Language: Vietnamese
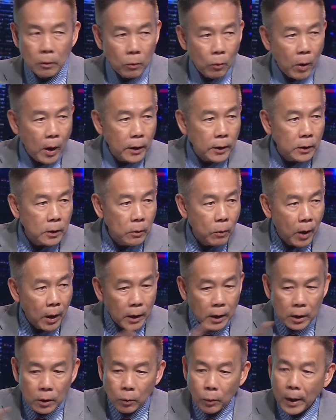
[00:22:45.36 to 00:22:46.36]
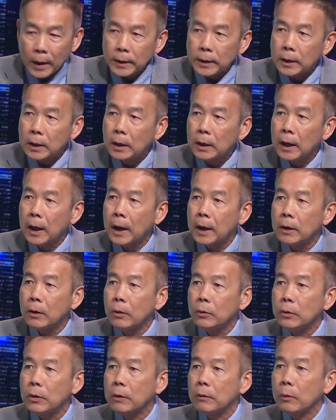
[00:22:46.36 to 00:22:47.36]
ngoại trưởng Hoa Kỳ quay trở lại
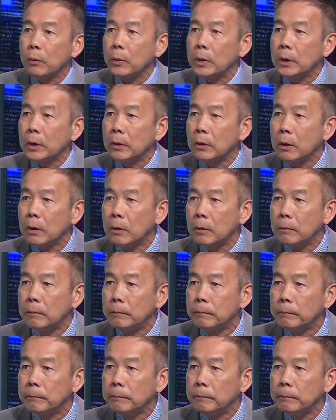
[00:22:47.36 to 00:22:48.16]
nói chuyện với Widodo